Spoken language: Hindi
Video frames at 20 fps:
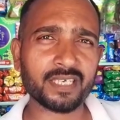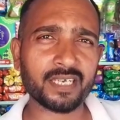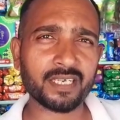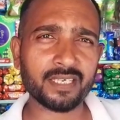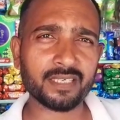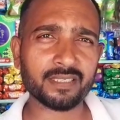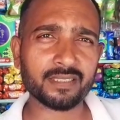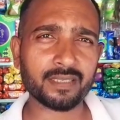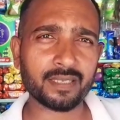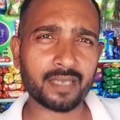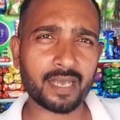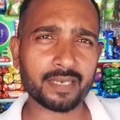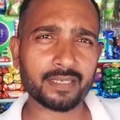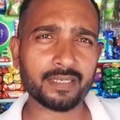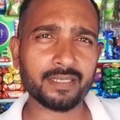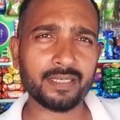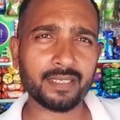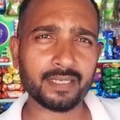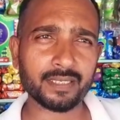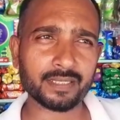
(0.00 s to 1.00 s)
चाहिए
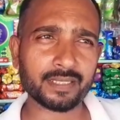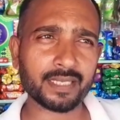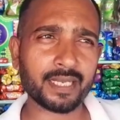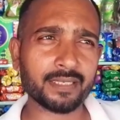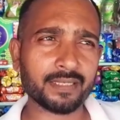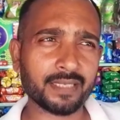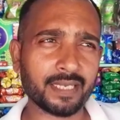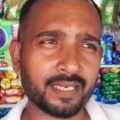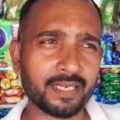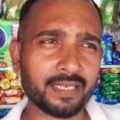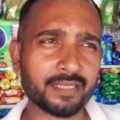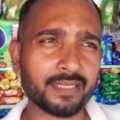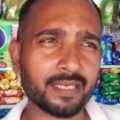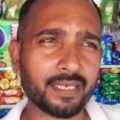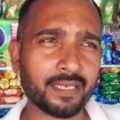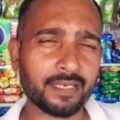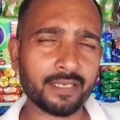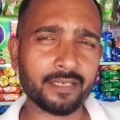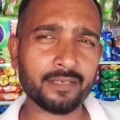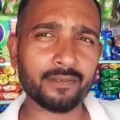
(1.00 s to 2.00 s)
आरजेडी के साथ जाना
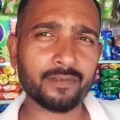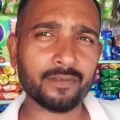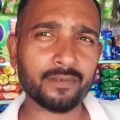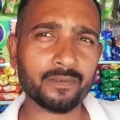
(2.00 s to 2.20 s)
चाहिए